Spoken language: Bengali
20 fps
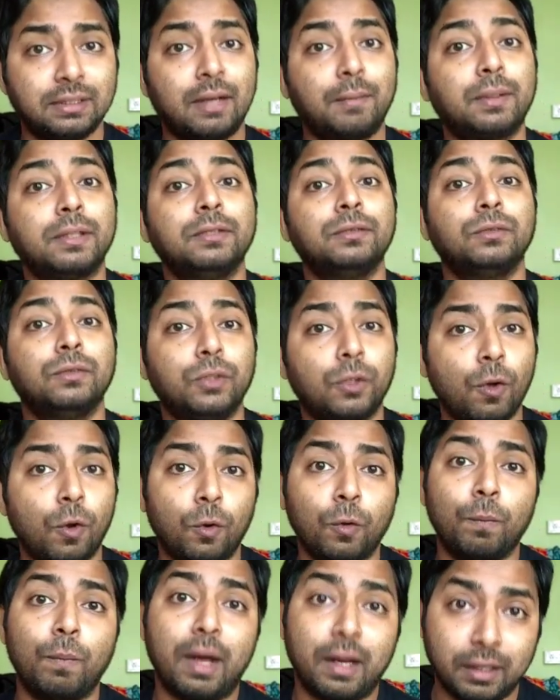আমাকে যদি
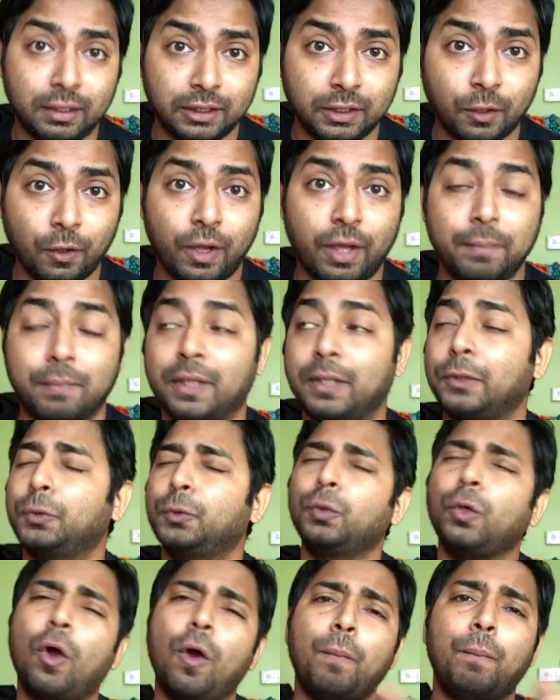কখনো বানাতে হয় মানে
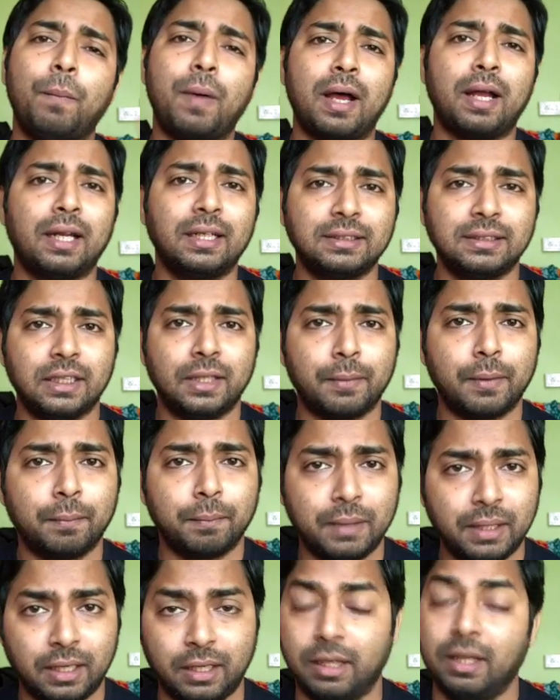সব বাংলা সিনেমা
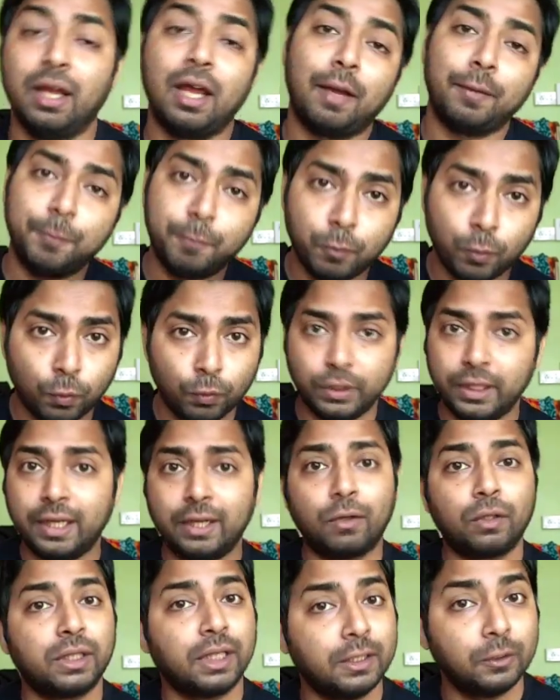মিলে আমি পুরোনো
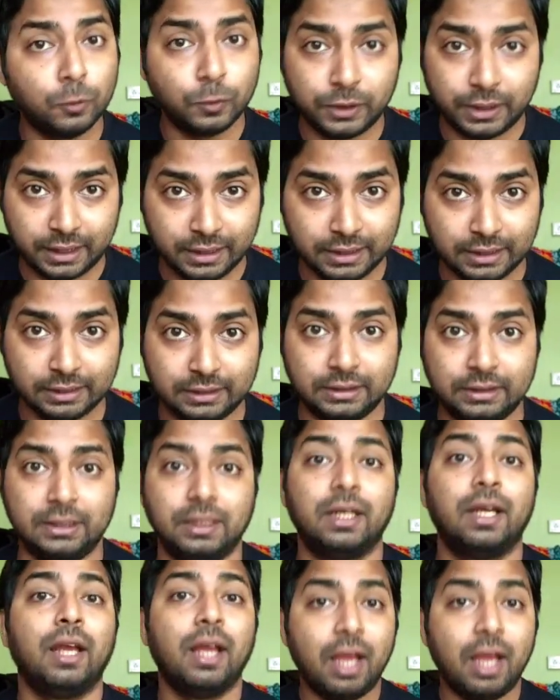দিনের কথা কিন্তু ছেড়ে দিচ্ছি